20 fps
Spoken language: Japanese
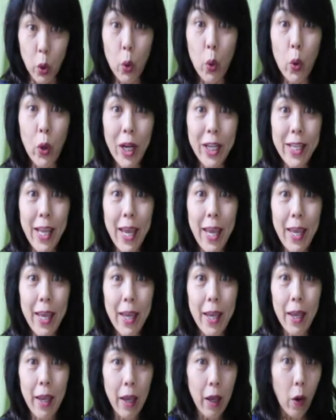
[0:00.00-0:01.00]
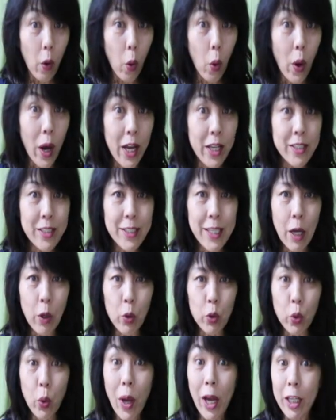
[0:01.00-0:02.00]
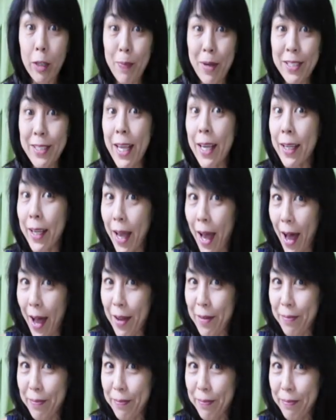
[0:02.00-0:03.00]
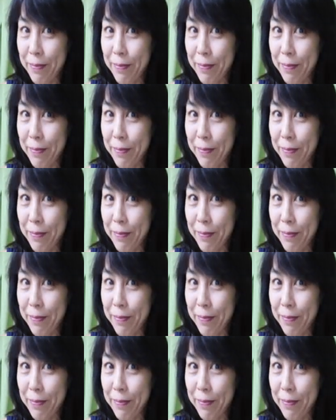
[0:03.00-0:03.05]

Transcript: どこかでお会いしたことありませんか